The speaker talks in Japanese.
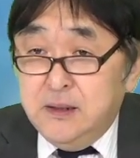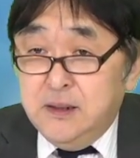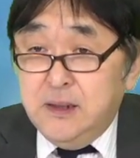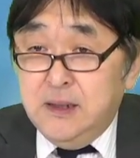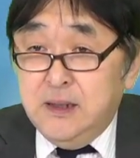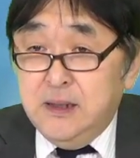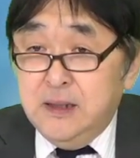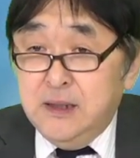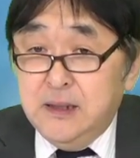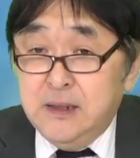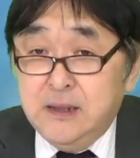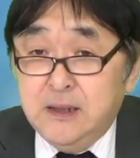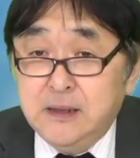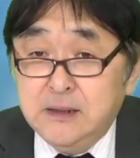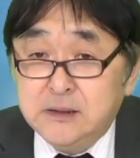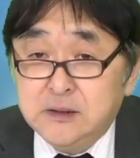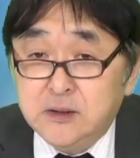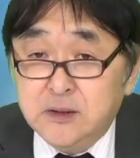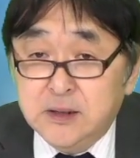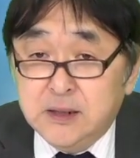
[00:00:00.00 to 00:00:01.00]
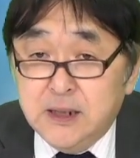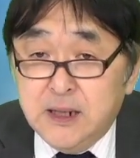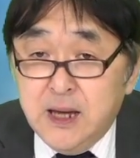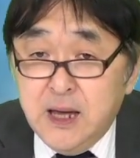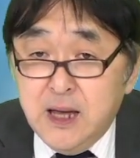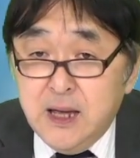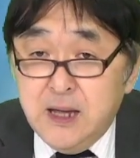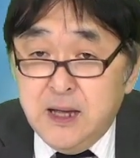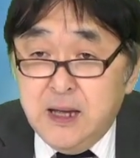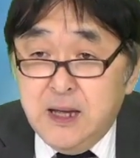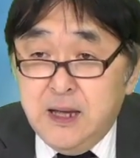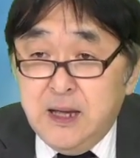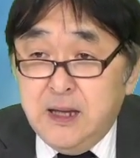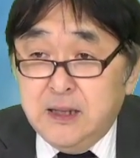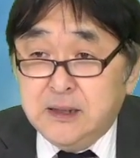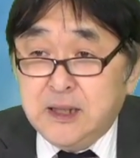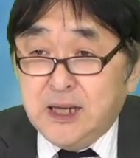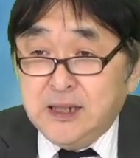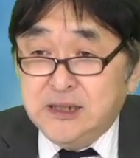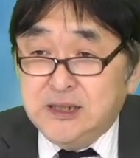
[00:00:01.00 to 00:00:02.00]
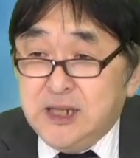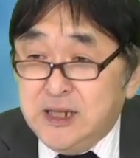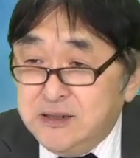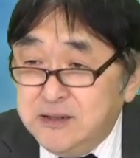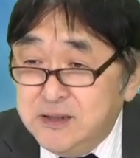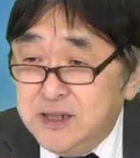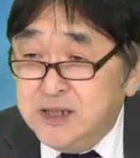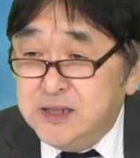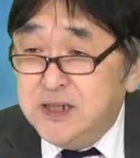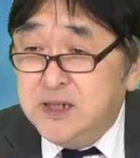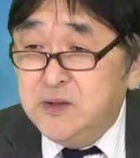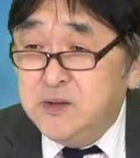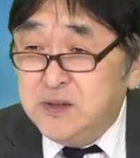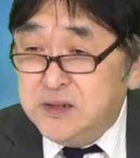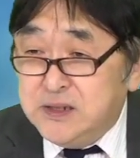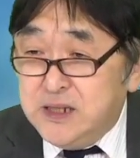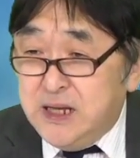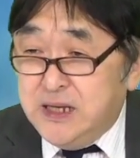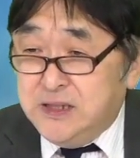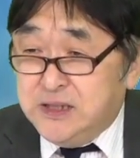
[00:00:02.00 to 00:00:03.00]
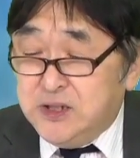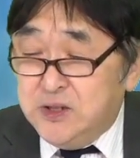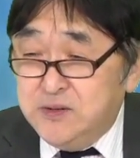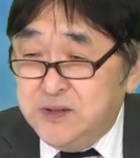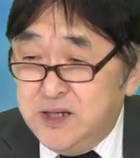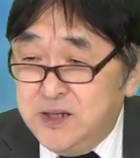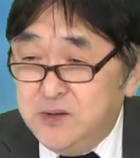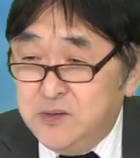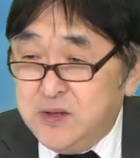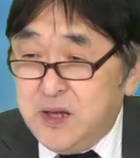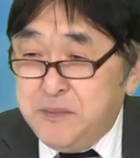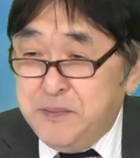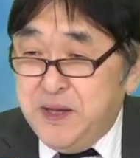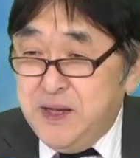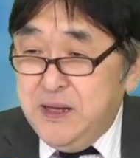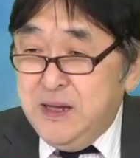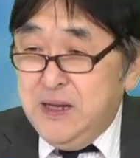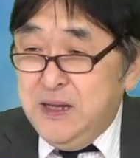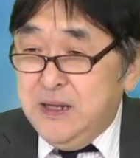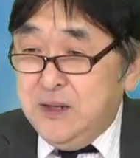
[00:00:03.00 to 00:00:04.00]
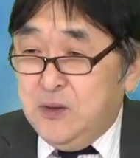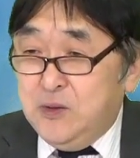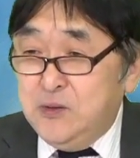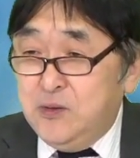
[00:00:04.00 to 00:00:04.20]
えー、それから、えー、達してるんですけどですね、一応念のためこ